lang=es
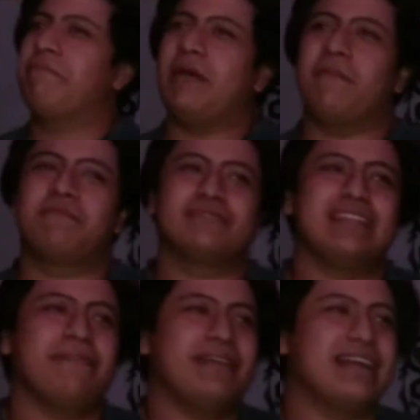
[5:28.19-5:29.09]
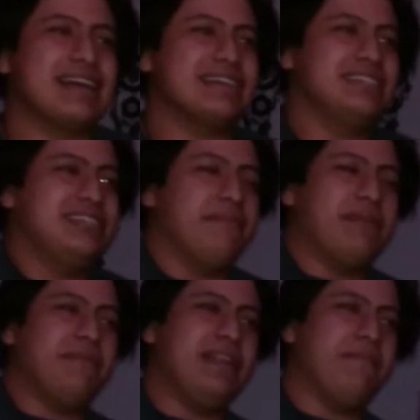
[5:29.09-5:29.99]
Pero pues la verga casi
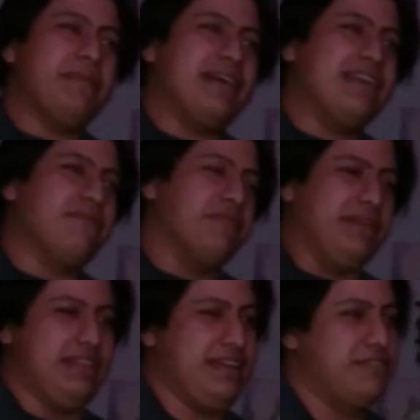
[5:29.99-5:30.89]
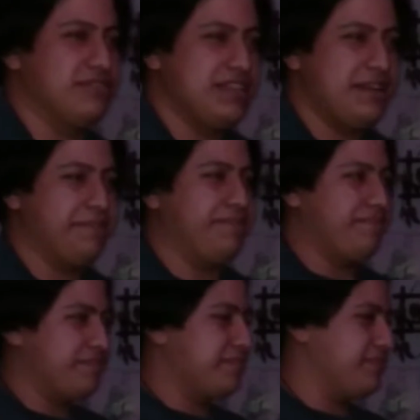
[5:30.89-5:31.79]
siempre viene pegada a un pendejo. O sea,
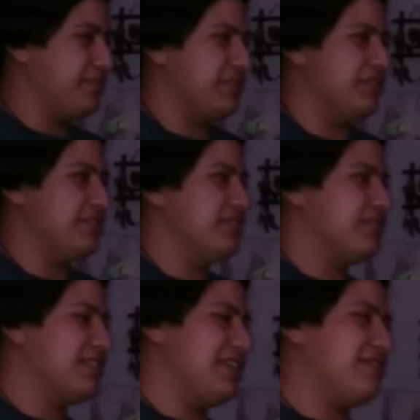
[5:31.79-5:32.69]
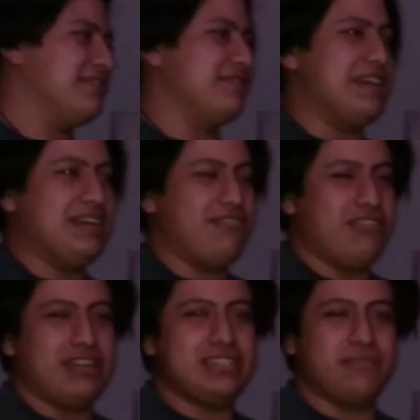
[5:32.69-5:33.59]
no, no creo. Ah,
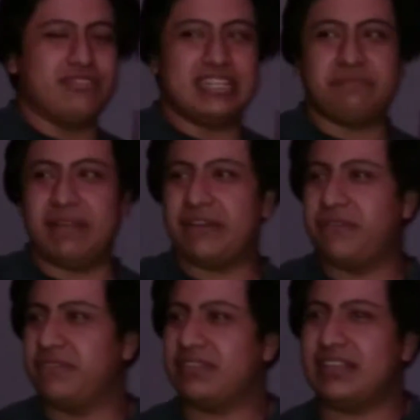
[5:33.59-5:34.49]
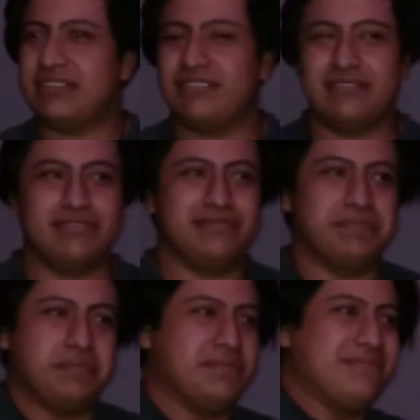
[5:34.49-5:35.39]
luego hacen muchas preguntas, ¿no?
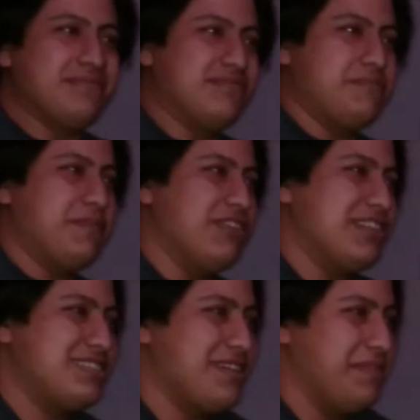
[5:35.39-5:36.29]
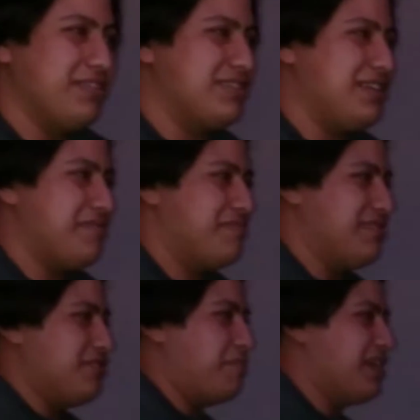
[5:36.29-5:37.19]
es para un examen, o sea,
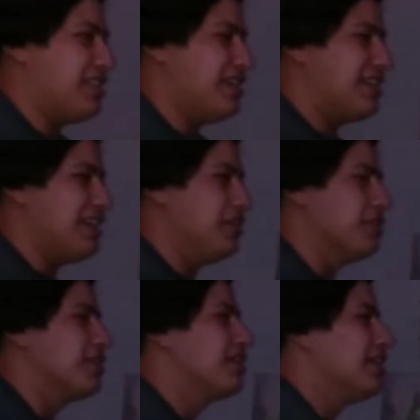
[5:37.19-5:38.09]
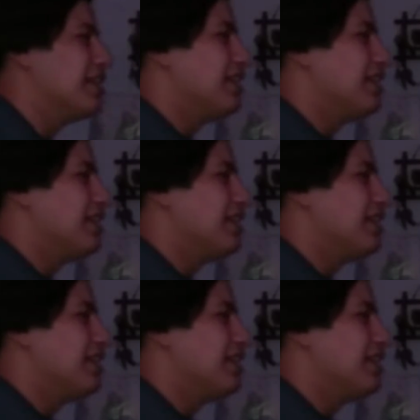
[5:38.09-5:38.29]
estoy practicando.